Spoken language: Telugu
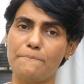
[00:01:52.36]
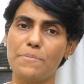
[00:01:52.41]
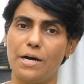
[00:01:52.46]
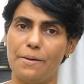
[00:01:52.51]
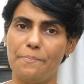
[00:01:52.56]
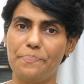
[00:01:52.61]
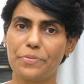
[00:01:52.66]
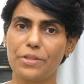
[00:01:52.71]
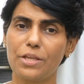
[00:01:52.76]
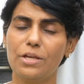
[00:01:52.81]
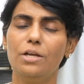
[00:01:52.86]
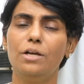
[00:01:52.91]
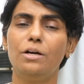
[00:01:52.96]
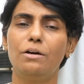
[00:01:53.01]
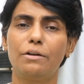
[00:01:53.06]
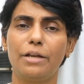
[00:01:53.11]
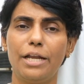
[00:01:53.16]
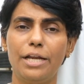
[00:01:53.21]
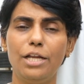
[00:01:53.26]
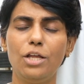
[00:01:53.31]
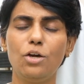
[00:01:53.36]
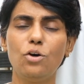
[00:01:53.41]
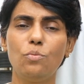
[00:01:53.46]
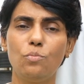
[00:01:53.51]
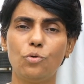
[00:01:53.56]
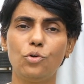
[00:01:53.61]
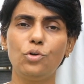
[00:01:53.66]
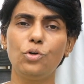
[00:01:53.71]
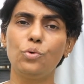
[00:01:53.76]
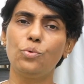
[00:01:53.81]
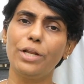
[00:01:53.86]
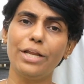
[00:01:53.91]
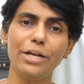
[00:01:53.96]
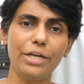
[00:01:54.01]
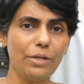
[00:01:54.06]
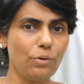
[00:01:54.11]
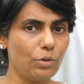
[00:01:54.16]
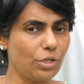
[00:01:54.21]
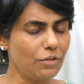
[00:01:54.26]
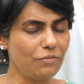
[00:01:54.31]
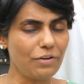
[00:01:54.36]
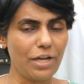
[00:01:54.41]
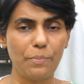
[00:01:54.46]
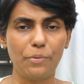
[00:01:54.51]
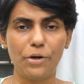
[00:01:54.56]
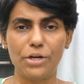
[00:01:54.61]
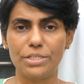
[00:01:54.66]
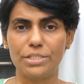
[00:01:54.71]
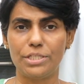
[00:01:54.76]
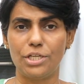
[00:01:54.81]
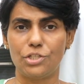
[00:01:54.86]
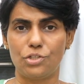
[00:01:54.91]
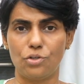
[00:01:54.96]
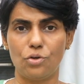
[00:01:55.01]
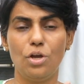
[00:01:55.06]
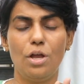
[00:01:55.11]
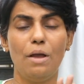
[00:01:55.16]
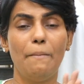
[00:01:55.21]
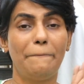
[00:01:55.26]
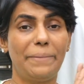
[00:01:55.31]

నంబర్ రెండు మూడు ఉన్నాయంటే ఒట్టి ఫైబ్రాయిడ్స్ తీయచ్చు